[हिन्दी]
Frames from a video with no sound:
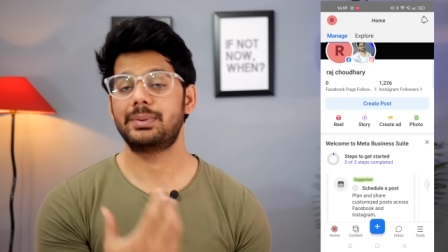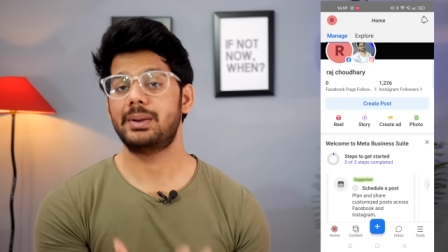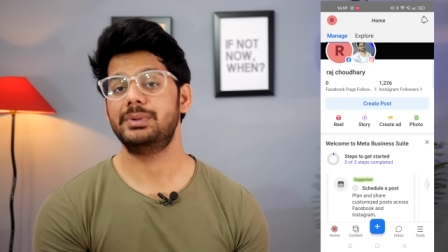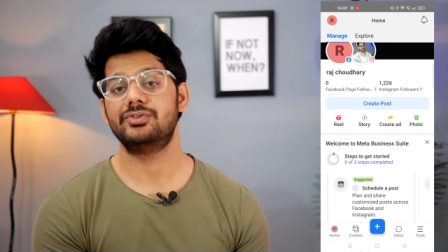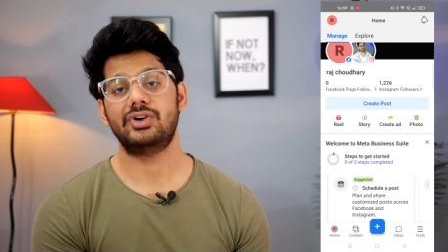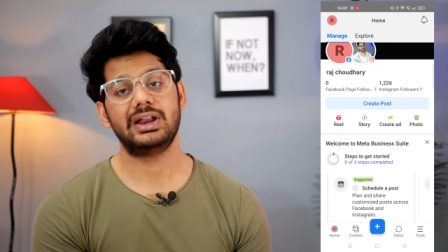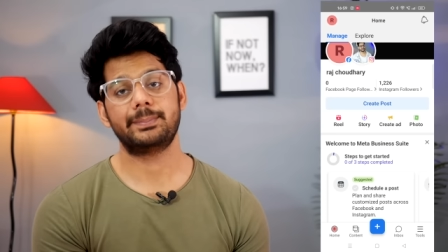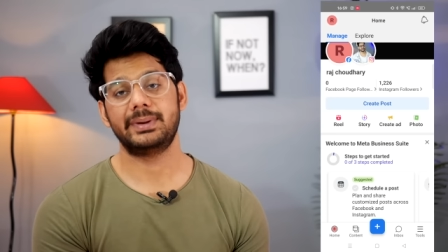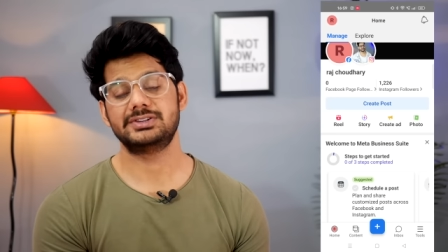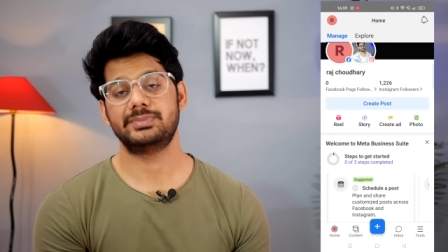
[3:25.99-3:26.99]
अपकमिंग वर्ल्ड
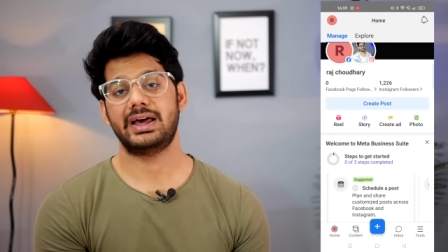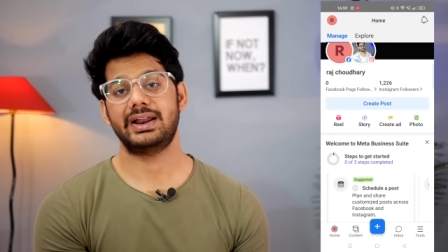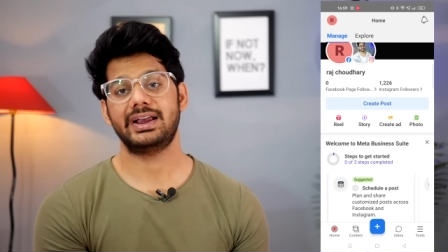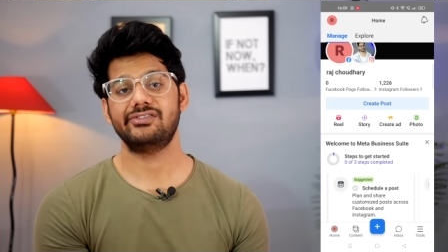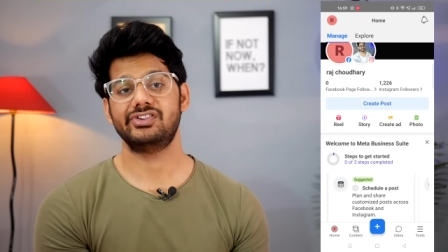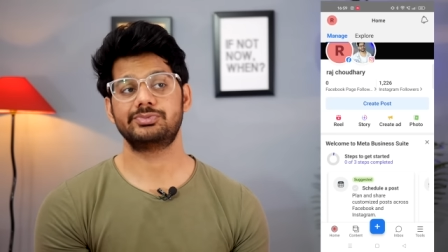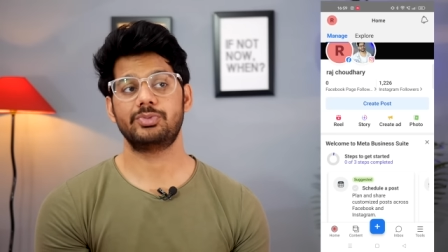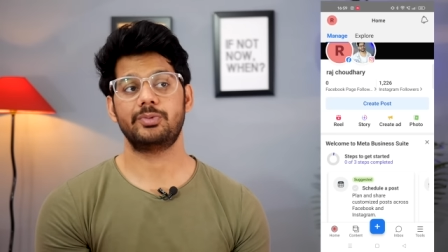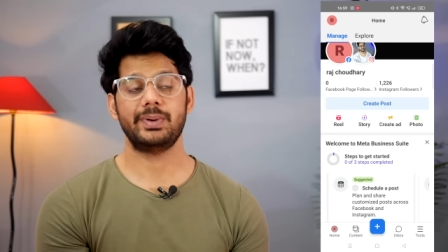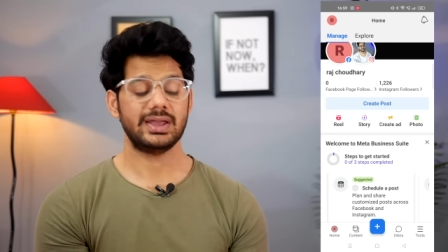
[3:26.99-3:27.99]
एक पेज बना रखा है
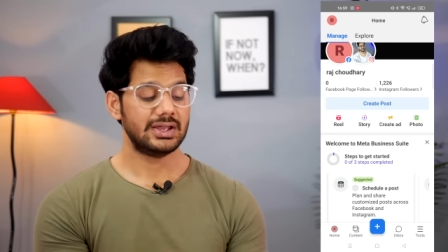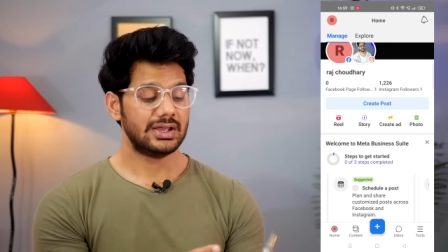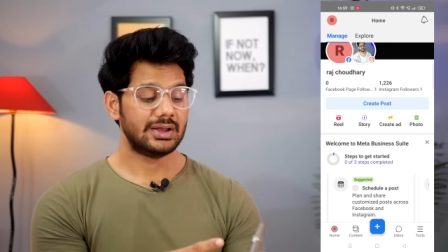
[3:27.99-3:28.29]
फेसबुक पे